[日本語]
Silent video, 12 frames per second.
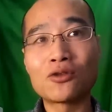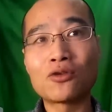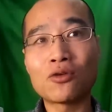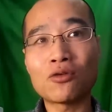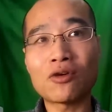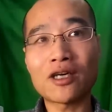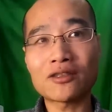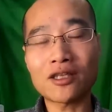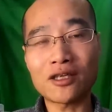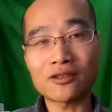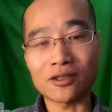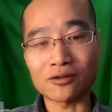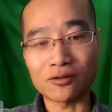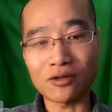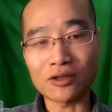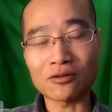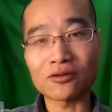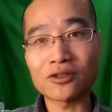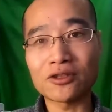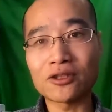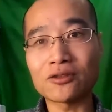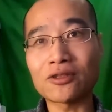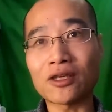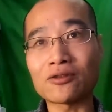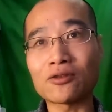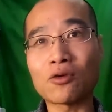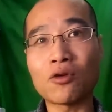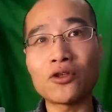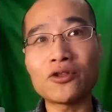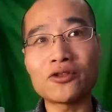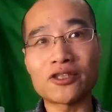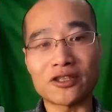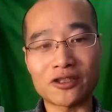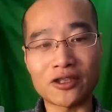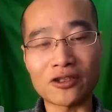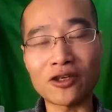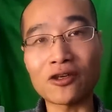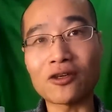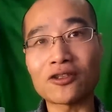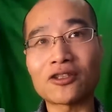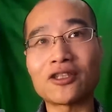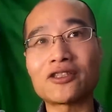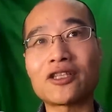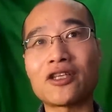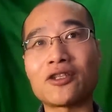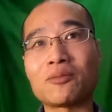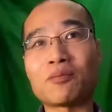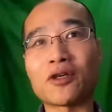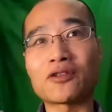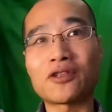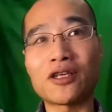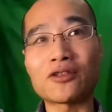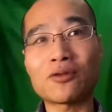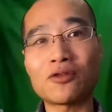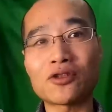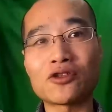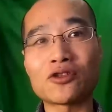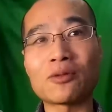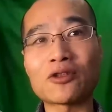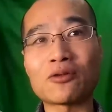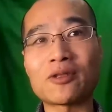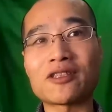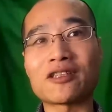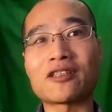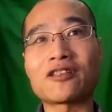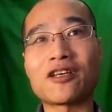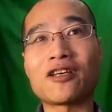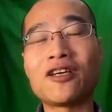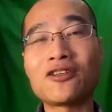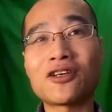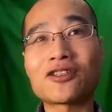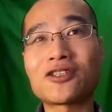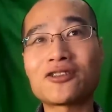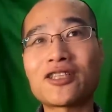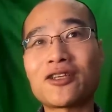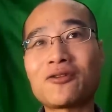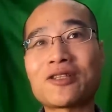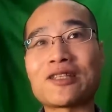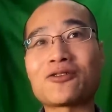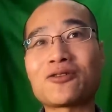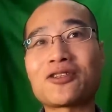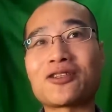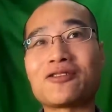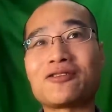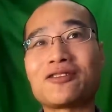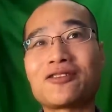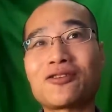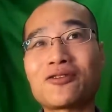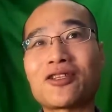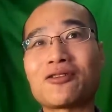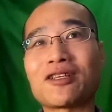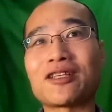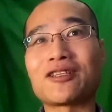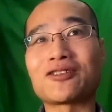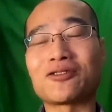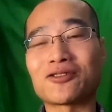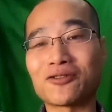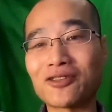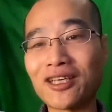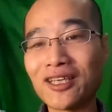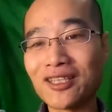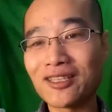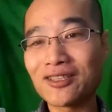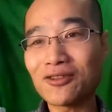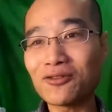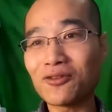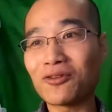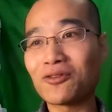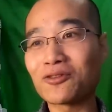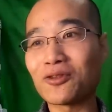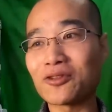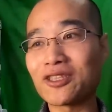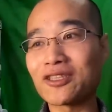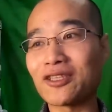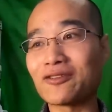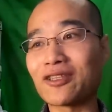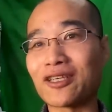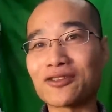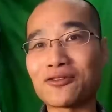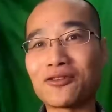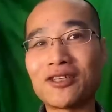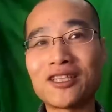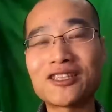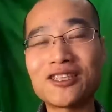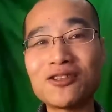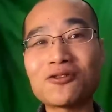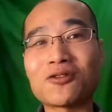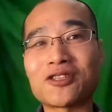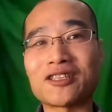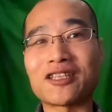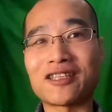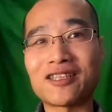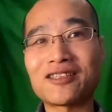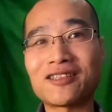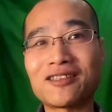同和対策の住宅、公有地にね、なんか勝手に線引っ張って、そこに車止めさせて、なんか駐車料金取ってるわけですよ。そんな人の土地っていうか、その市の土地でね、